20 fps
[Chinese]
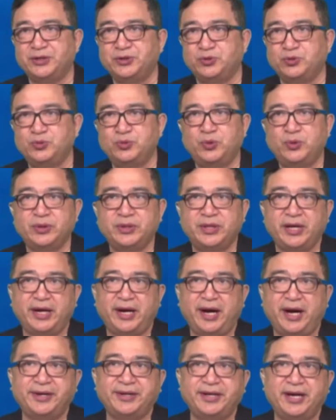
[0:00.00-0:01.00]
中国
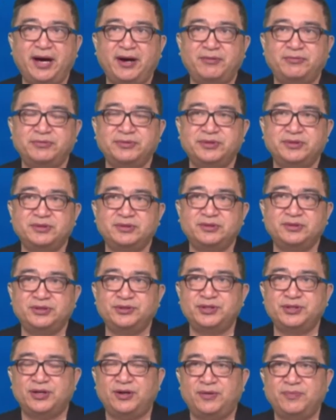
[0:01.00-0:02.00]
的2025
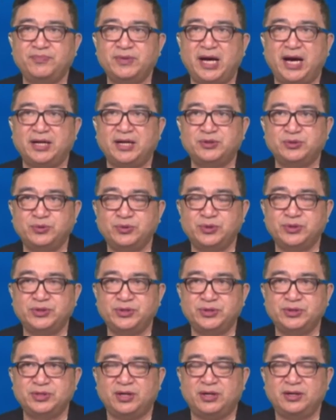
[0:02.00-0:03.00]
制造中国
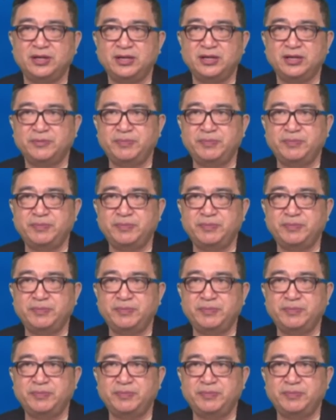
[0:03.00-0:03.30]
制造，